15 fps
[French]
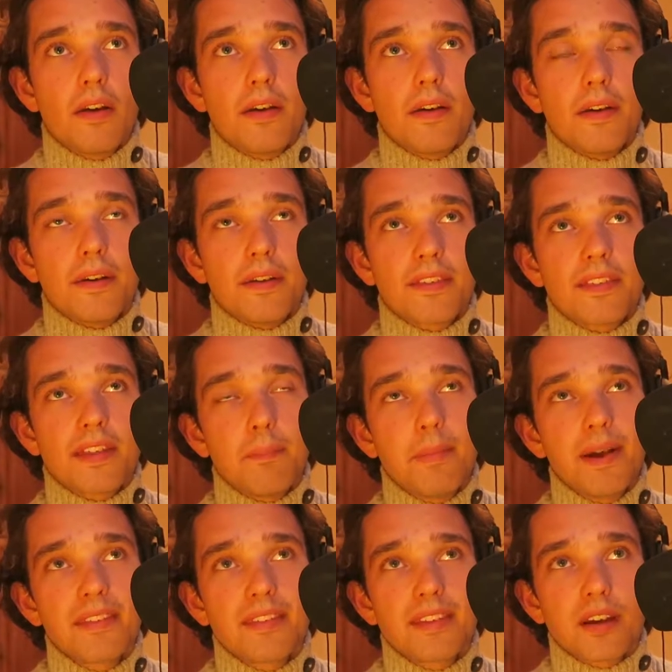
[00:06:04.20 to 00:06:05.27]
euh, ça
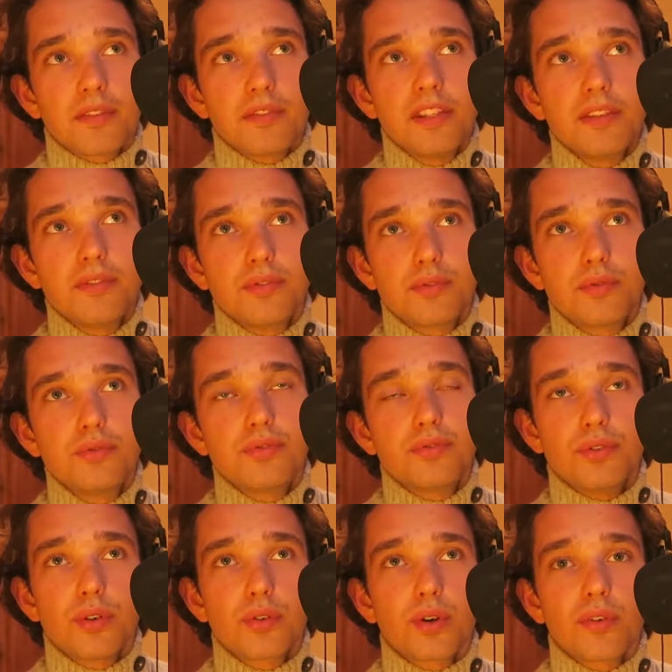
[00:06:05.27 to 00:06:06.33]
m'a servi du coup
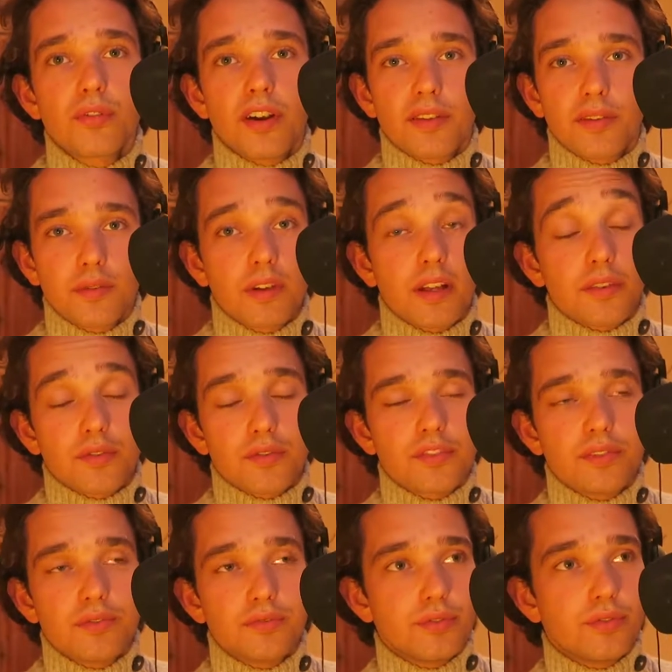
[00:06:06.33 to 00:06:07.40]
d'une autre façon. Attends, je
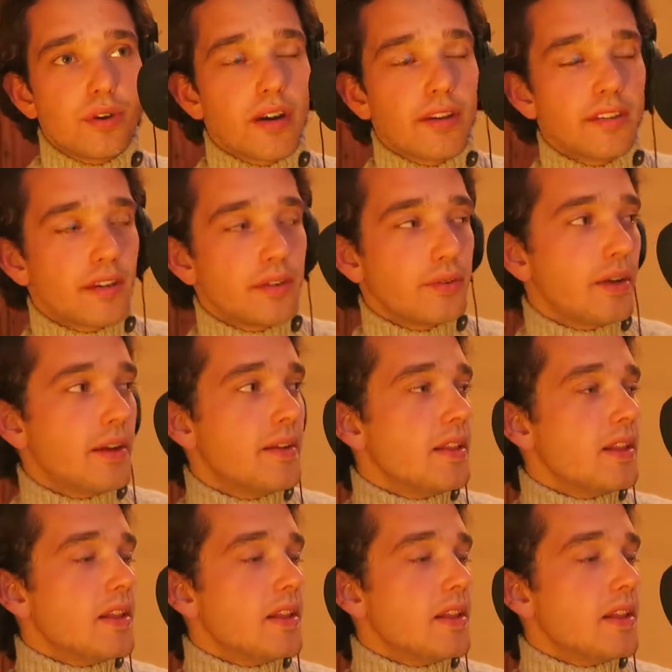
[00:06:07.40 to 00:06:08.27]
vais devoir éternuer.